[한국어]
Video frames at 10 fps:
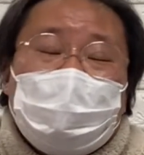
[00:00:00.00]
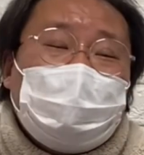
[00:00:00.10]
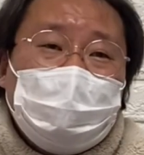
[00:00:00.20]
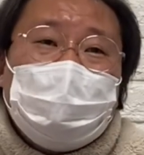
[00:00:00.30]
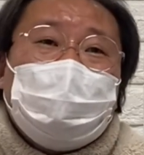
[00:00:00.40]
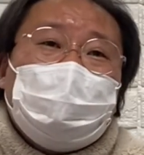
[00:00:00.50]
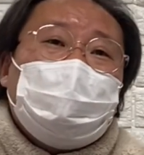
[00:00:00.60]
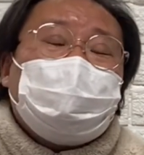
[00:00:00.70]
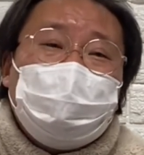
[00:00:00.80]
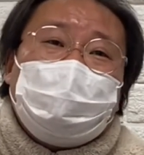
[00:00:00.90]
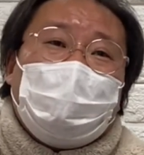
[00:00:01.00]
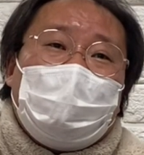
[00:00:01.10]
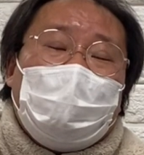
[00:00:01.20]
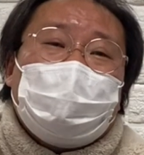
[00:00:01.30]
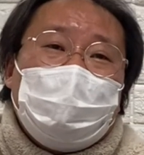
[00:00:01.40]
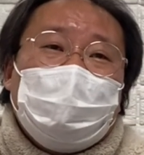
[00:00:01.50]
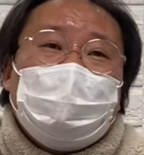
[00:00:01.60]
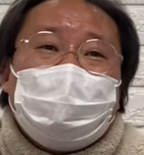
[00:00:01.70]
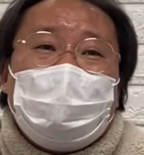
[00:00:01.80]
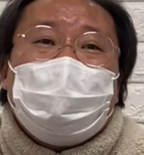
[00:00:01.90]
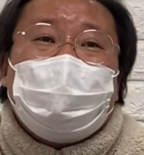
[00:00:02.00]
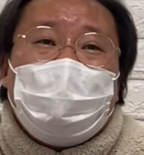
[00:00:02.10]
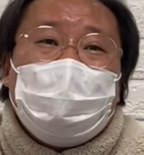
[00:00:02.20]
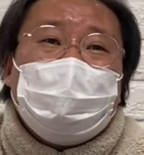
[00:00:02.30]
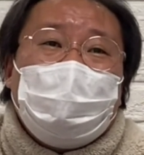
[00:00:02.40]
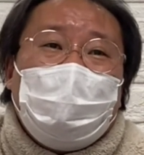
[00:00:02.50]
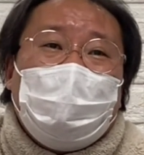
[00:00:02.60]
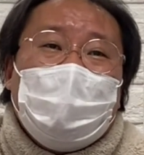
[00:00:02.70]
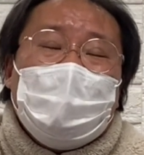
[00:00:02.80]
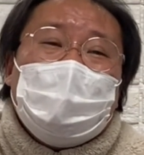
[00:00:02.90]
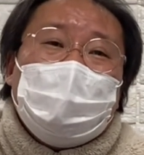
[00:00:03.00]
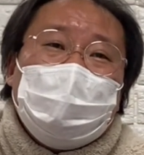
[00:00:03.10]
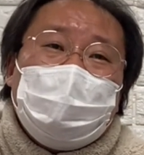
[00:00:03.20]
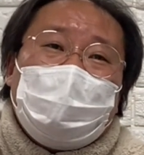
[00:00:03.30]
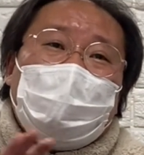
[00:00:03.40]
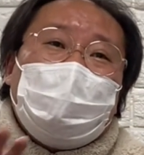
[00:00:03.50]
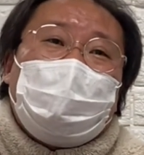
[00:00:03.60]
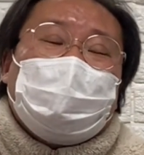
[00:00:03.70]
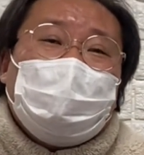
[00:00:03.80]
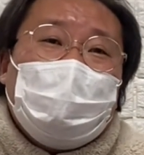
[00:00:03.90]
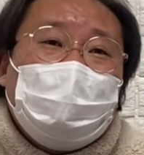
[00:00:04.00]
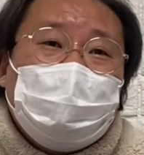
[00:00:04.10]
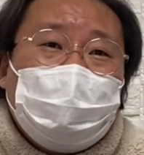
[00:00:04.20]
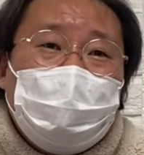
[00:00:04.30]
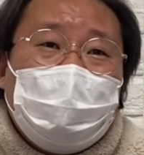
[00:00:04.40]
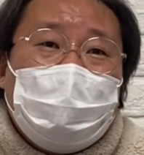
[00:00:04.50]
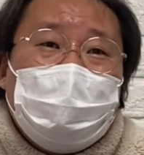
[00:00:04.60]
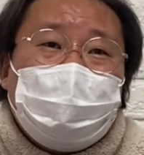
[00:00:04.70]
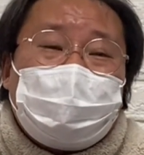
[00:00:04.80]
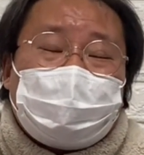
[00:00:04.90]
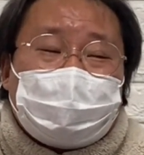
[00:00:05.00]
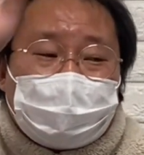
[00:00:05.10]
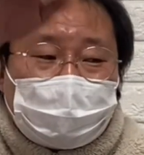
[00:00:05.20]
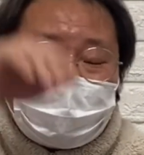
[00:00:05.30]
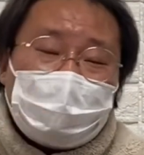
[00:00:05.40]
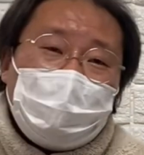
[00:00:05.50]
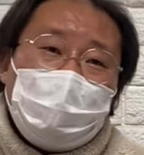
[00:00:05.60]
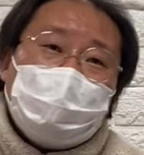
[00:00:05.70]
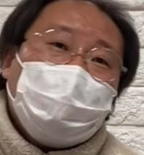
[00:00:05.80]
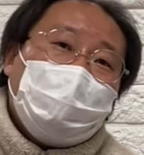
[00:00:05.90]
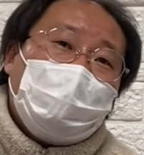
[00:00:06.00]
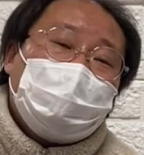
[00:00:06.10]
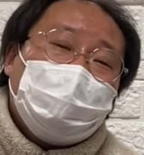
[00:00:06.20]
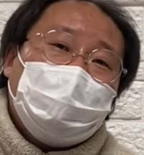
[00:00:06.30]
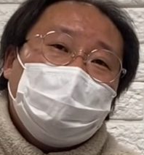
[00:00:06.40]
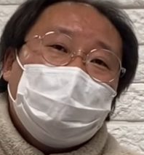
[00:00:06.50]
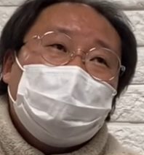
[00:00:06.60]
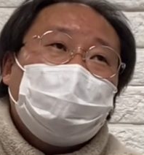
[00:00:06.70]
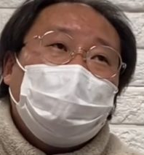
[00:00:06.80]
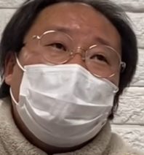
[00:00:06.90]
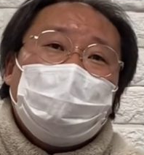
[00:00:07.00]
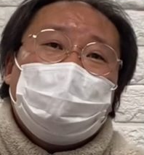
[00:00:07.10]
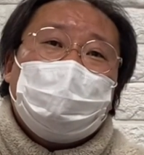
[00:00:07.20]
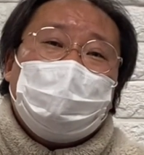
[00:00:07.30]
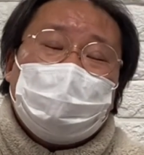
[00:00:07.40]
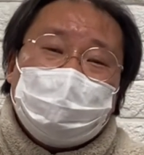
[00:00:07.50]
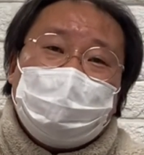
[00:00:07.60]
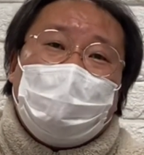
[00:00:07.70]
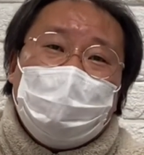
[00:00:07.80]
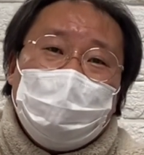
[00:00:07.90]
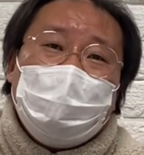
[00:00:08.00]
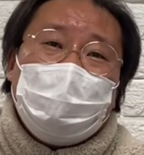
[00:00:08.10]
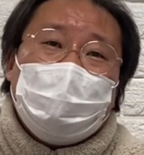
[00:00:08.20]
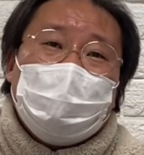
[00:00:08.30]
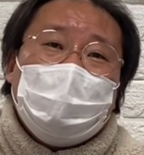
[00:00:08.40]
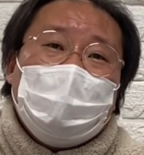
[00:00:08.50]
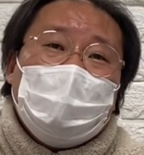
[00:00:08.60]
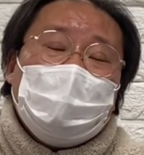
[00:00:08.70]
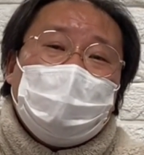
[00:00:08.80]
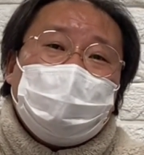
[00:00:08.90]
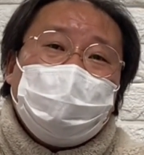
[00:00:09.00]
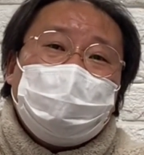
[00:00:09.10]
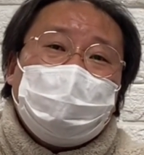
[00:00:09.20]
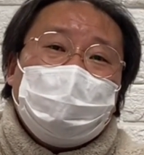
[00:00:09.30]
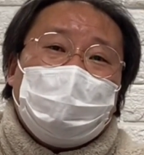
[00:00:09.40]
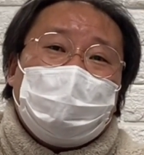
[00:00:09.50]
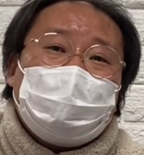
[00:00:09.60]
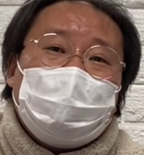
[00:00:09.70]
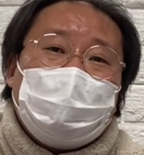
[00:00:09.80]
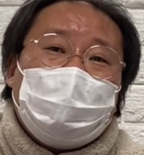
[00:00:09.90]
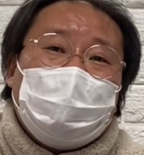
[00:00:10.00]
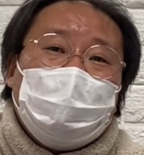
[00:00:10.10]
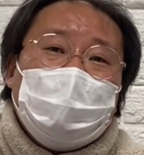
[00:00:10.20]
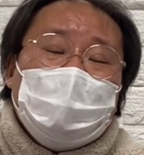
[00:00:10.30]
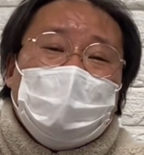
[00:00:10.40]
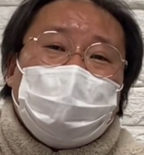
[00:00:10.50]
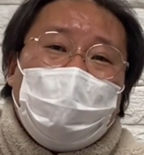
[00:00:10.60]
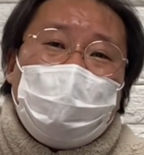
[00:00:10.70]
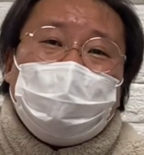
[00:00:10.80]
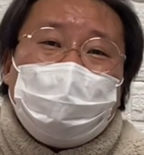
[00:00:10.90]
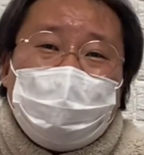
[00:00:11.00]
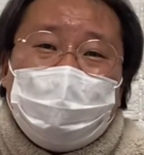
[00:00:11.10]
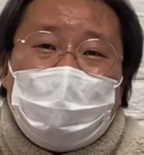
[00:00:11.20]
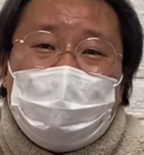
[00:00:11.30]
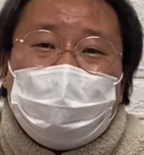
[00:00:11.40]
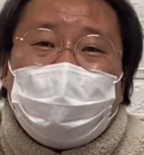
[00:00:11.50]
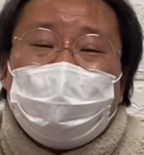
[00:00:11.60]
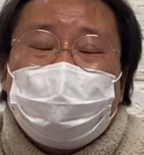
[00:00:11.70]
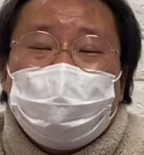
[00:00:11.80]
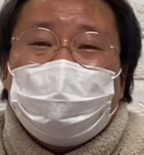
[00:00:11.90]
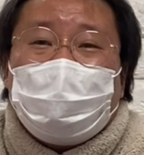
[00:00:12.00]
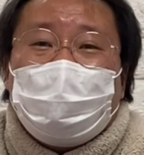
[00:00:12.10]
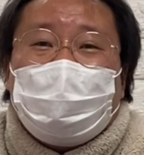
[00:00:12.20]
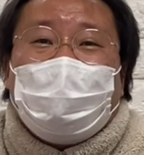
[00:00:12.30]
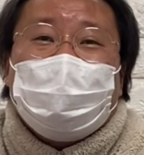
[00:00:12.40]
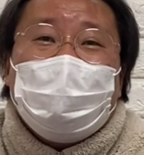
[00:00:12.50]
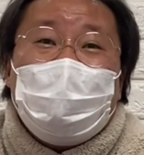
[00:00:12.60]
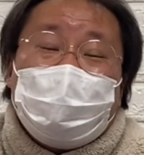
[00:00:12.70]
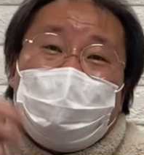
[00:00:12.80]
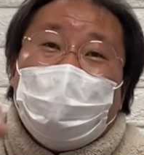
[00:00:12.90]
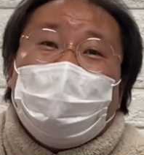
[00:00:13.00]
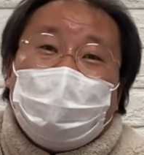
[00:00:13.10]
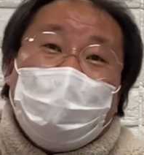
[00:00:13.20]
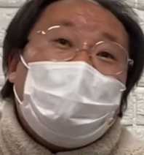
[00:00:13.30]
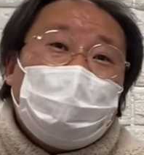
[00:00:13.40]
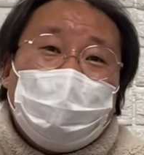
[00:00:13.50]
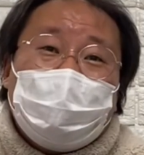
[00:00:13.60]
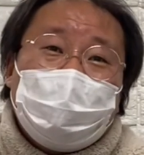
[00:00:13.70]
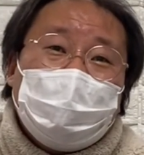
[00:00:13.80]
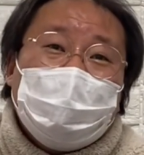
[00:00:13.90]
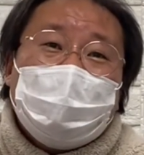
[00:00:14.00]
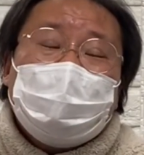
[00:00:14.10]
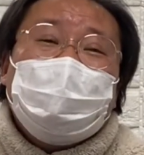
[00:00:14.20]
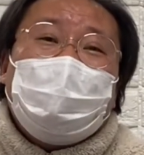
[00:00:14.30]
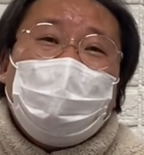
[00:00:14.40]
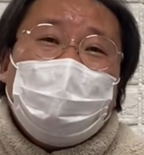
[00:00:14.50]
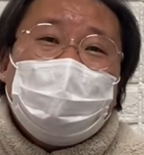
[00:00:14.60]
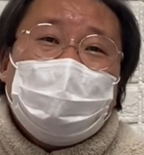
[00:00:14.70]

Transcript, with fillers: 그 불쌍한 강도 만난 사람을 도왔는데, 이거랑 마찬가지로 우리가 그 청량리에서 만난 그 자매님, 솔직히 말해서 돕고 싶은 마음은 저도 굴뚝 같아요. 당장이라도 병원에 데려가서. 근데